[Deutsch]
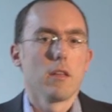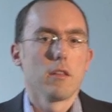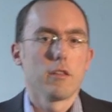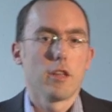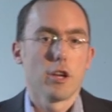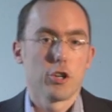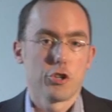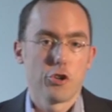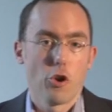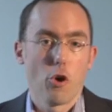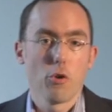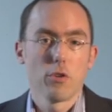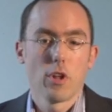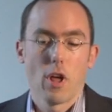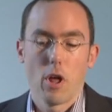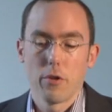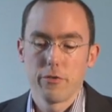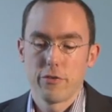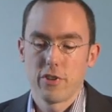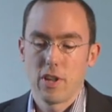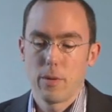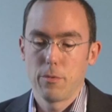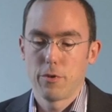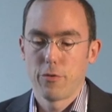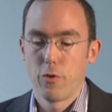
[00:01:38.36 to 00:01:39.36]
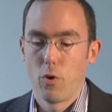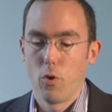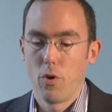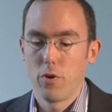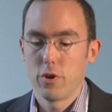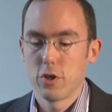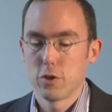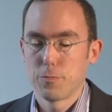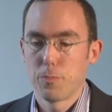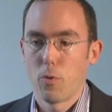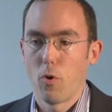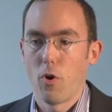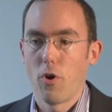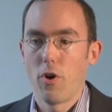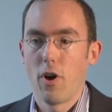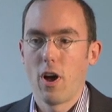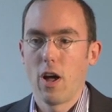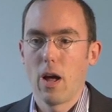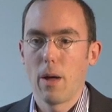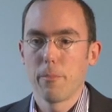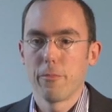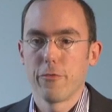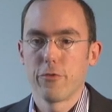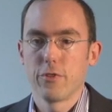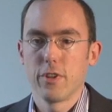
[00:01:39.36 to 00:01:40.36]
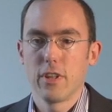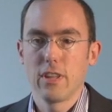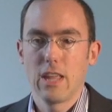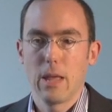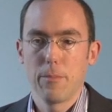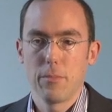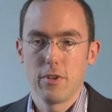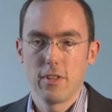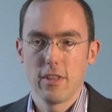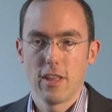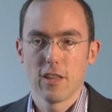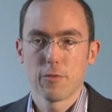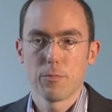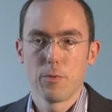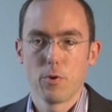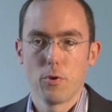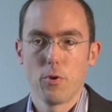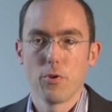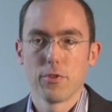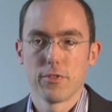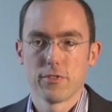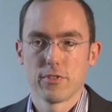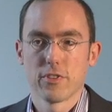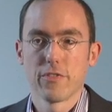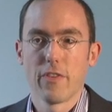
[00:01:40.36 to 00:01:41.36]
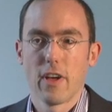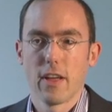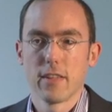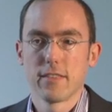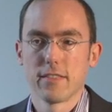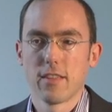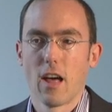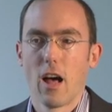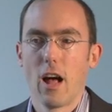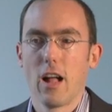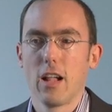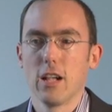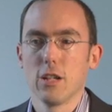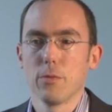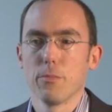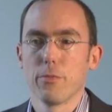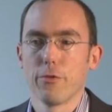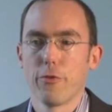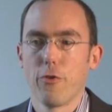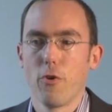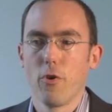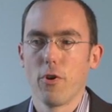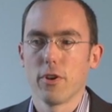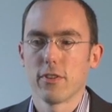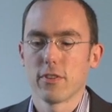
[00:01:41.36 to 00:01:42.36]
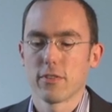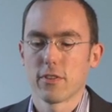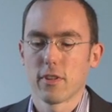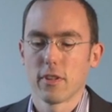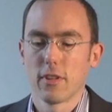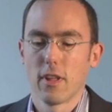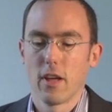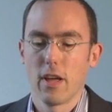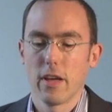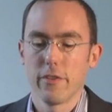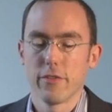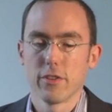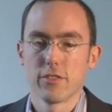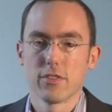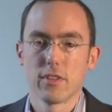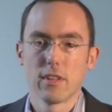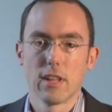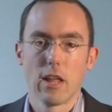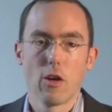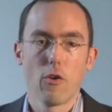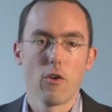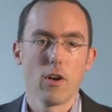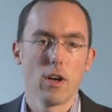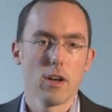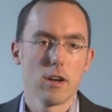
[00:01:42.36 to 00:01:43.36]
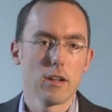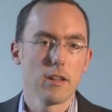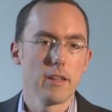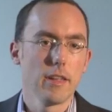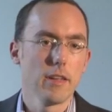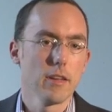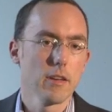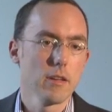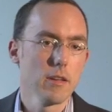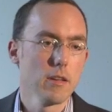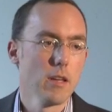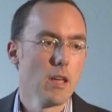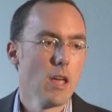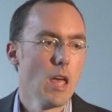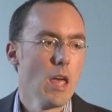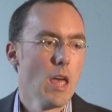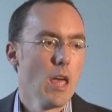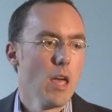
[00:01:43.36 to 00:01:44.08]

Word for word: Der Showdown, von dem ich vorhin gesprochen habe, für den gebe ich Ihnen erstmal kurz zwei Zahlen, bevor ich es dann nachher etwas genauer erkläre.